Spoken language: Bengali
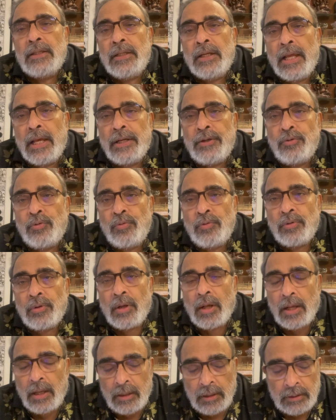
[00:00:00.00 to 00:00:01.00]
নেহরুর
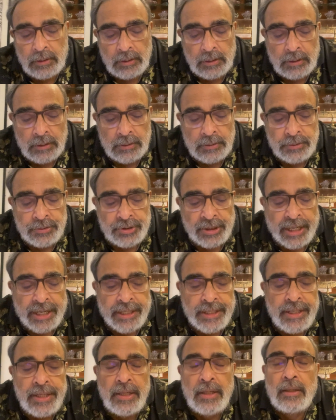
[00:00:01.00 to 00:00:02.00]

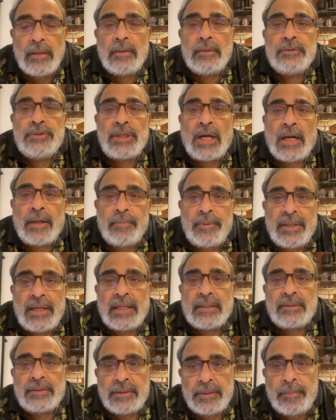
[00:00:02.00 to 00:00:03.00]
ট্রেন ছাড়বে
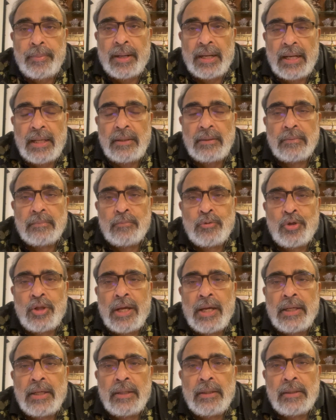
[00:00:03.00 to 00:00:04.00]
রাত্রিবেলা
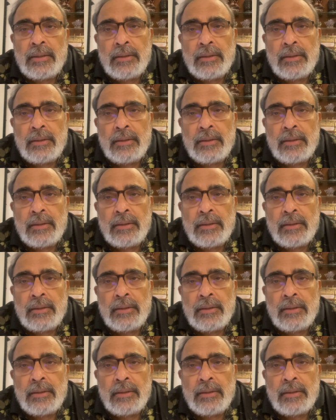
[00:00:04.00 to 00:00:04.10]
বোধহয়